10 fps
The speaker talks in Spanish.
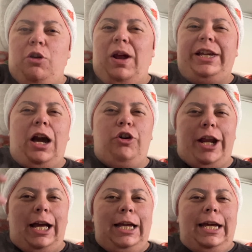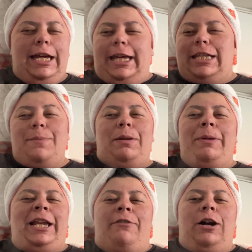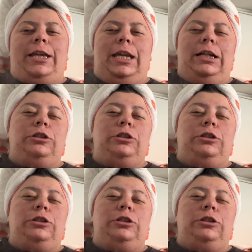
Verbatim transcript: igual que ahora, que siempre me grabo aquí.